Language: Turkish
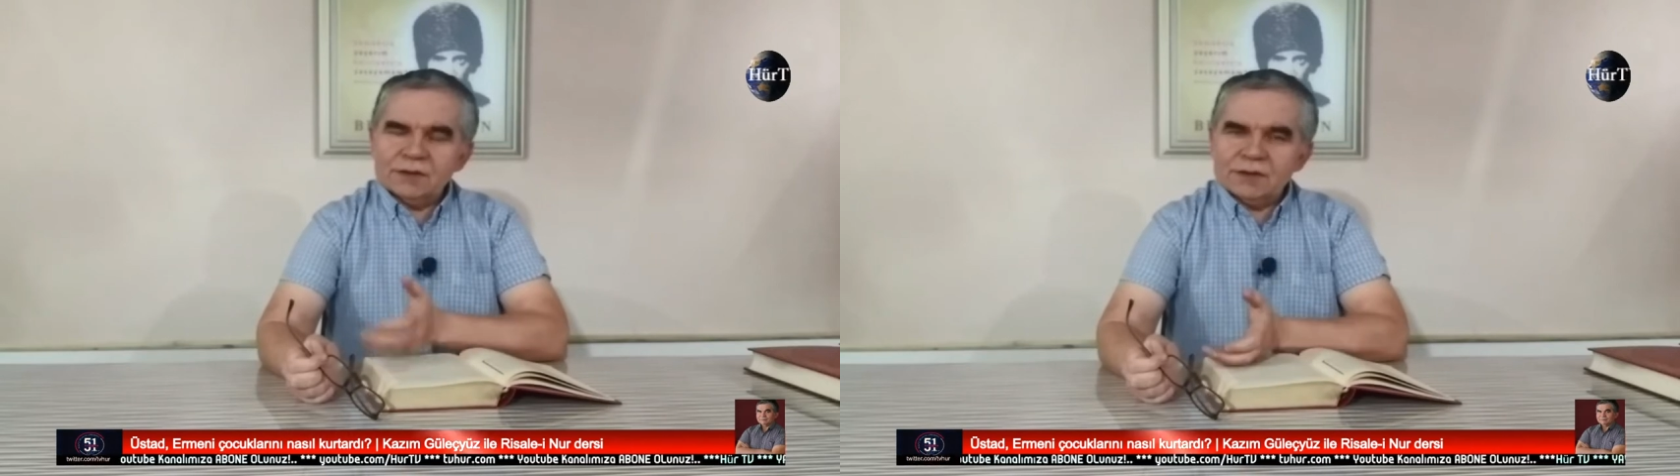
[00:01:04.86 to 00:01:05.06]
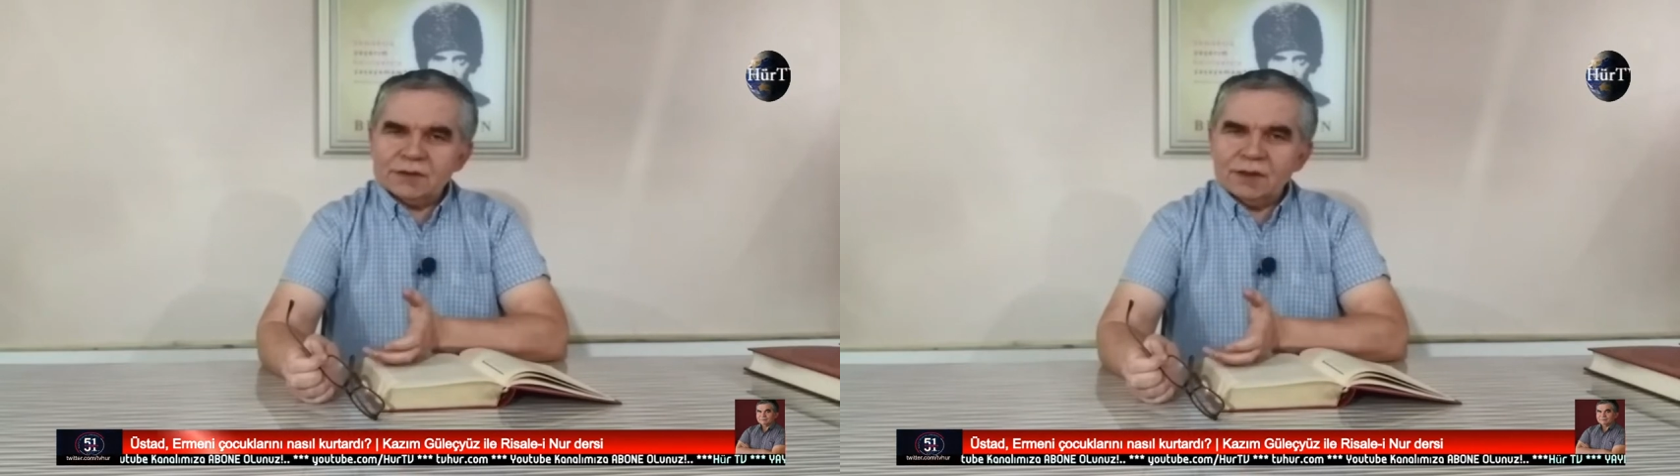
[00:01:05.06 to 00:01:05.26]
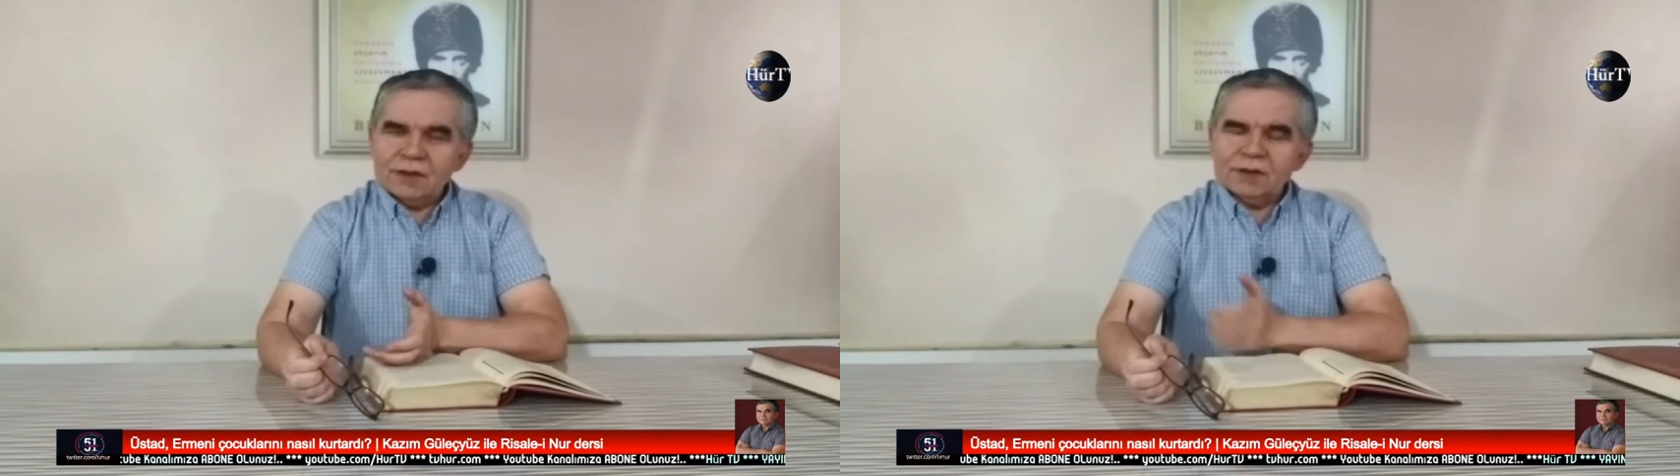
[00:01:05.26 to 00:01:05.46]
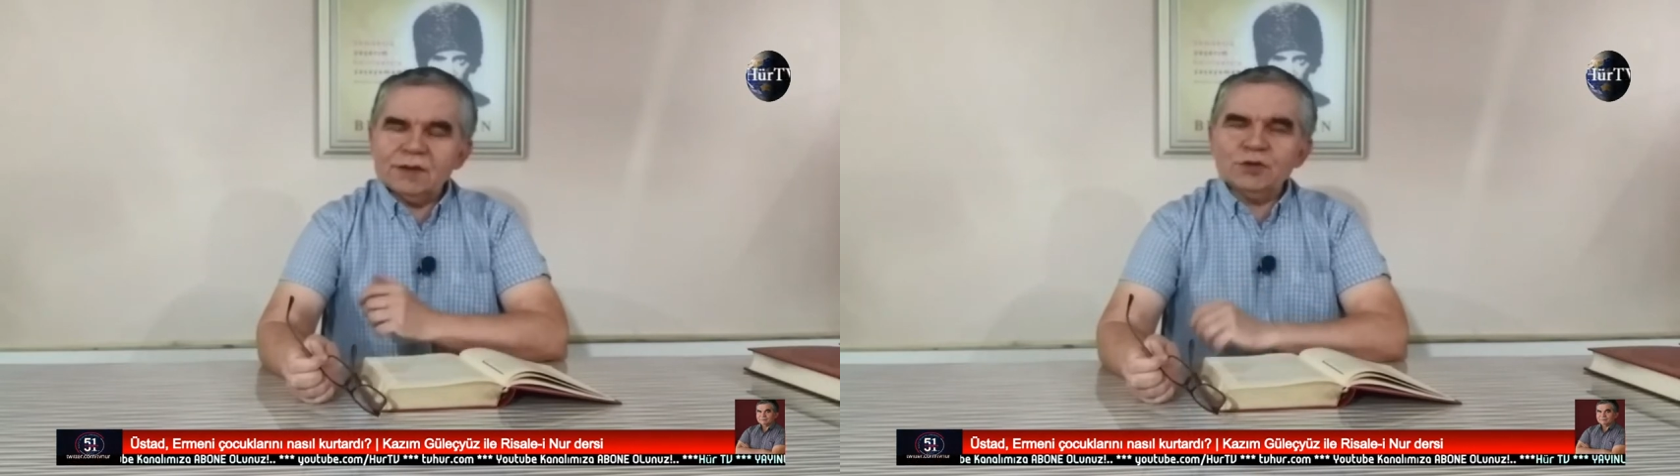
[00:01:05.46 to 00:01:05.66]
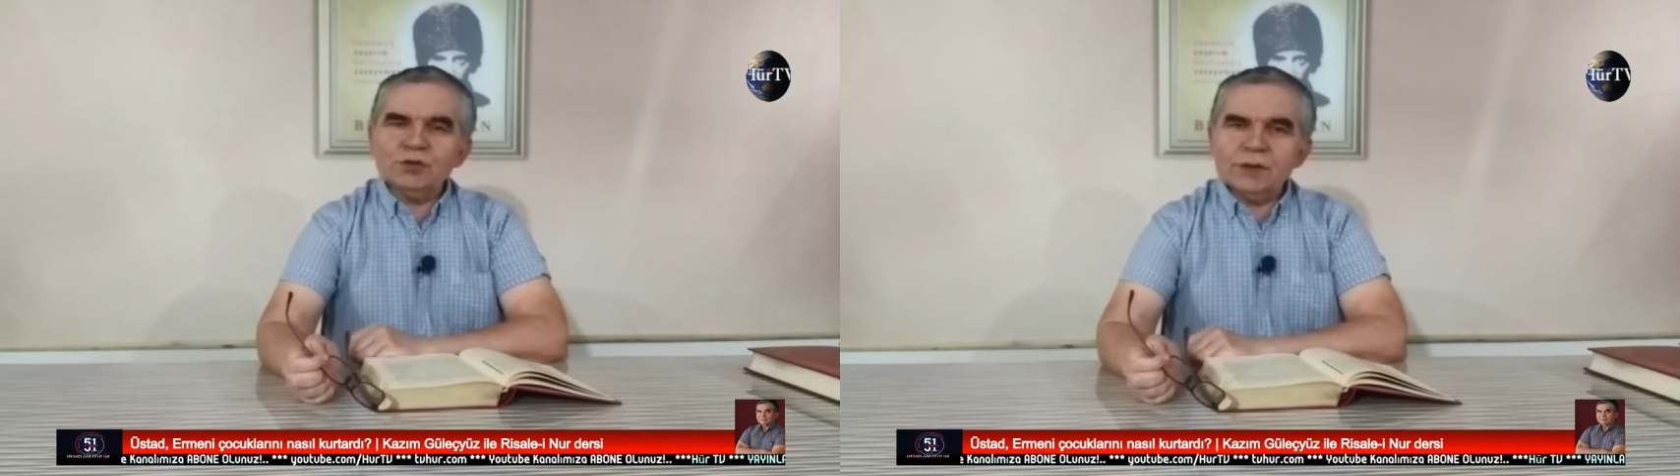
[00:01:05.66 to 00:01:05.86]

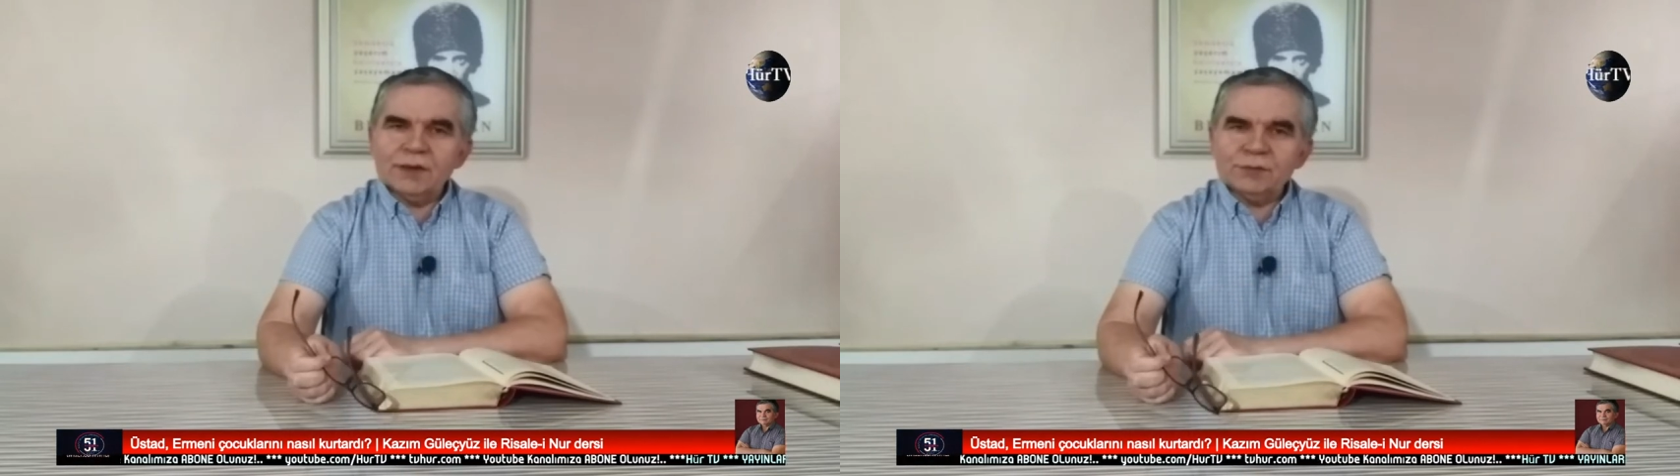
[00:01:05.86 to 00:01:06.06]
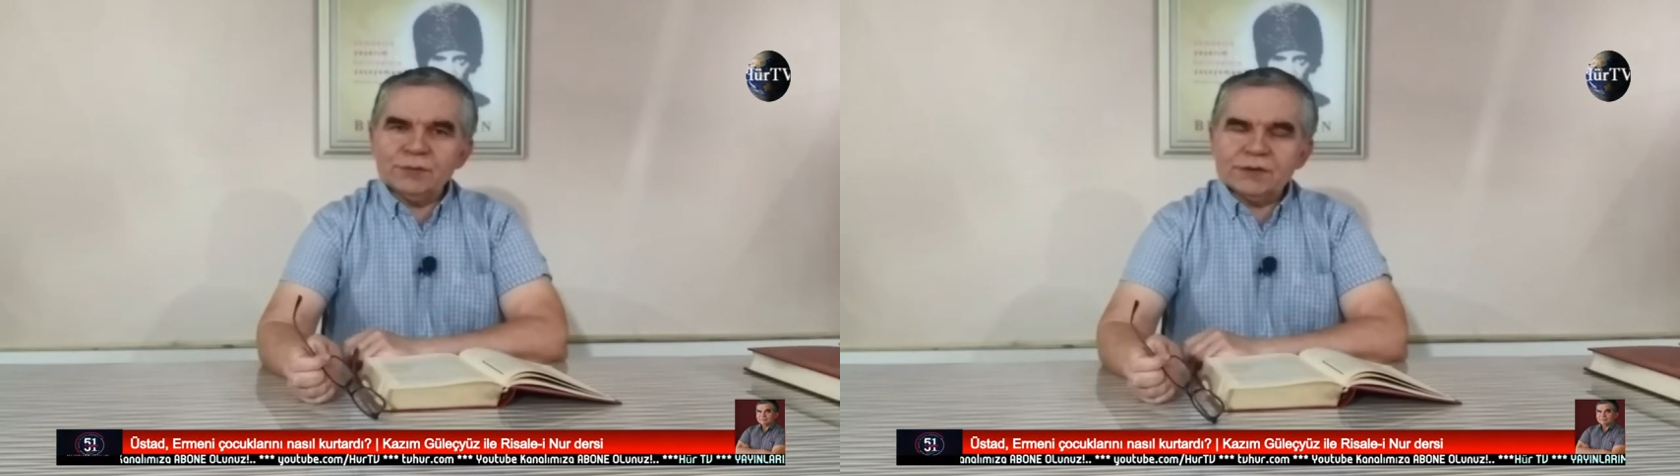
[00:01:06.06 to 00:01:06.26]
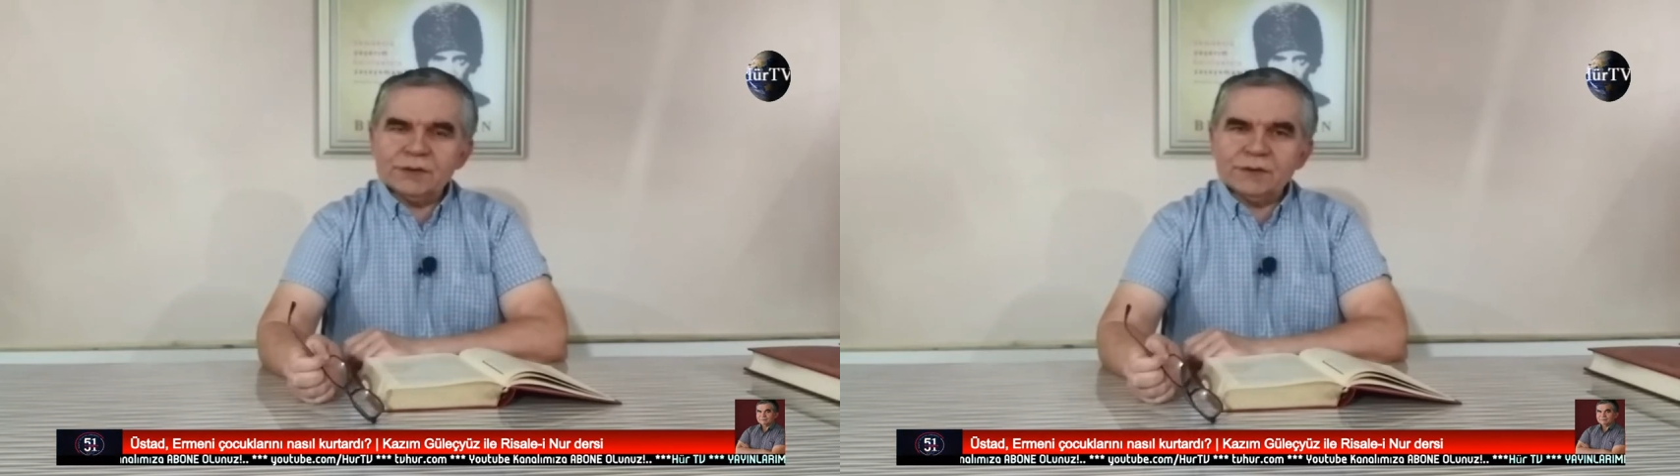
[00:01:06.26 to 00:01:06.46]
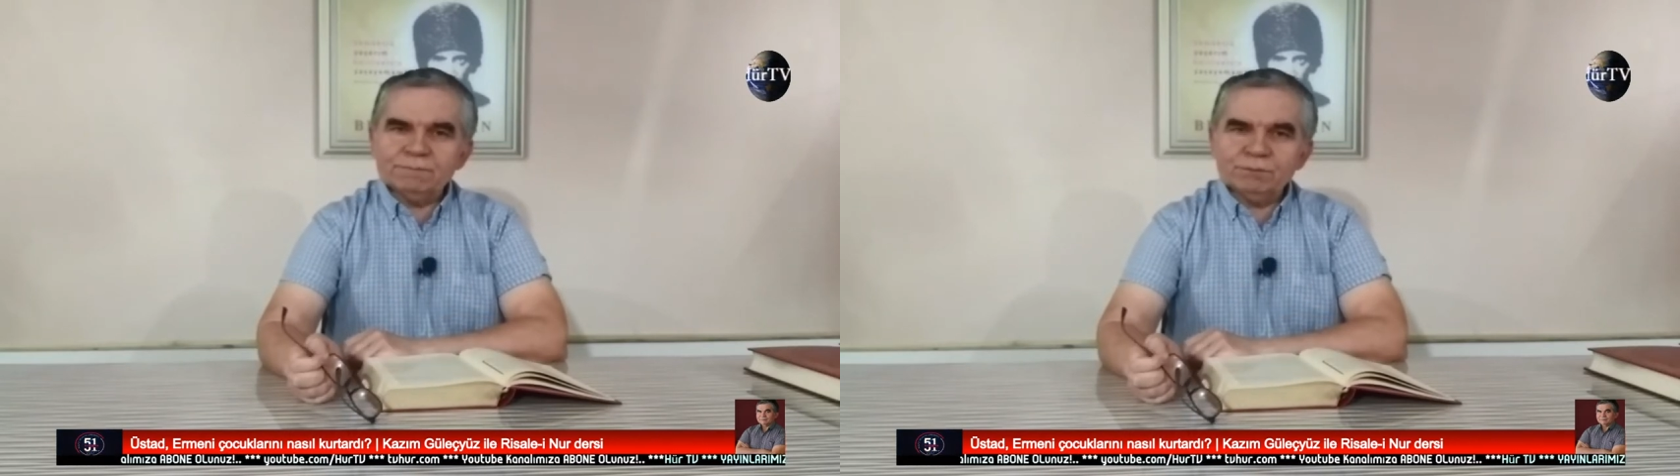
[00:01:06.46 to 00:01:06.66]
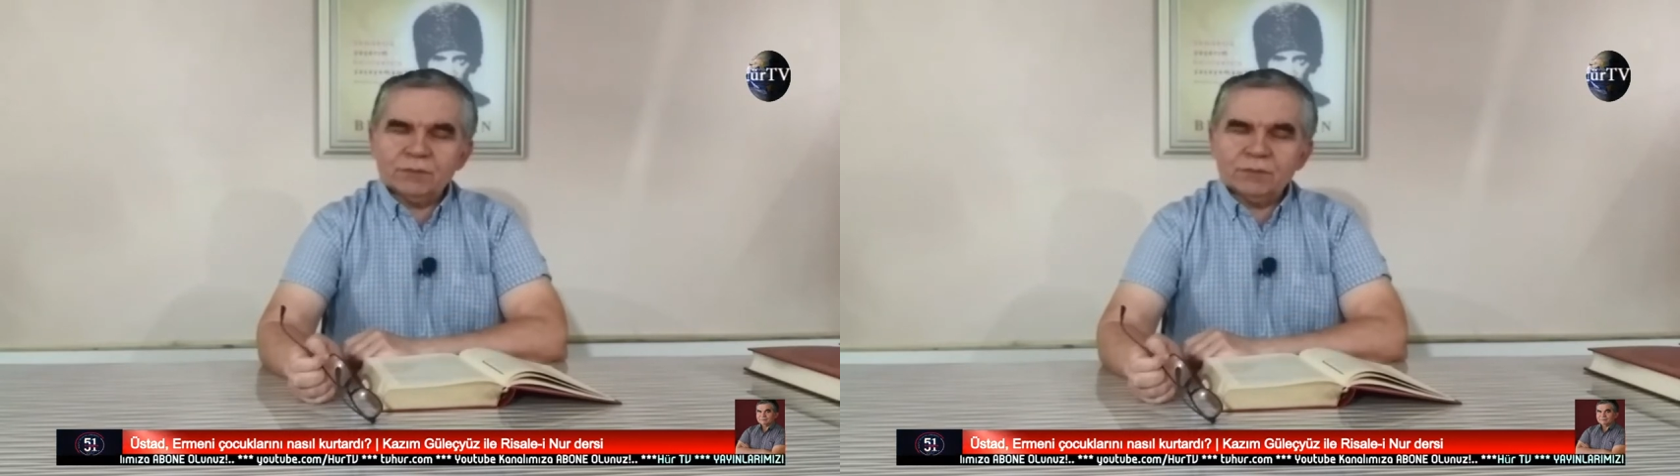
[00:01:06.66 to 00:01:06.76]
işgalinin sona ermesi